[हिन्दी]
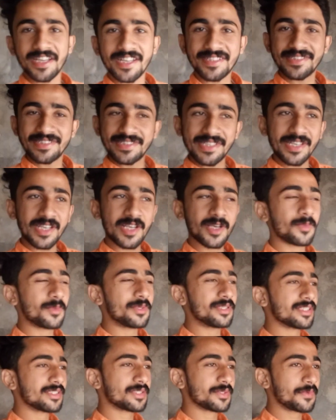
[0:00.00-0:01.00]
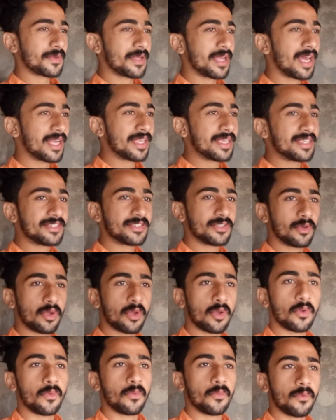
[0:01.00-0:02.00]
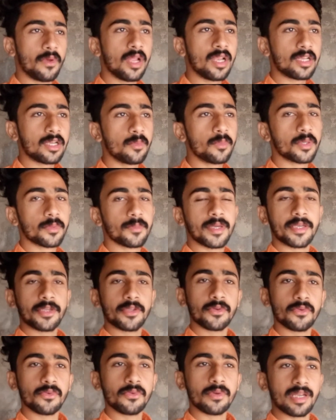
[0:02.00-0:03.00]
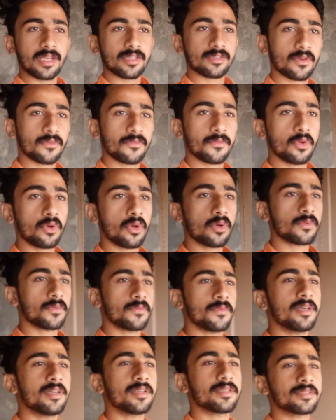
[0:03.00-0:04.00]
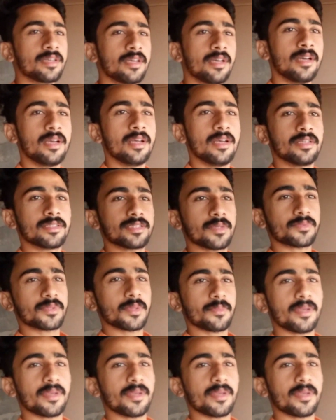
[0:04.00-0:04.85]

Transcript: कैसे हैं उम्मीद सब खैरियत से होंगे वेलकम टू माय न्यू अनदर ब्लॉग व्यूवर्स सबसे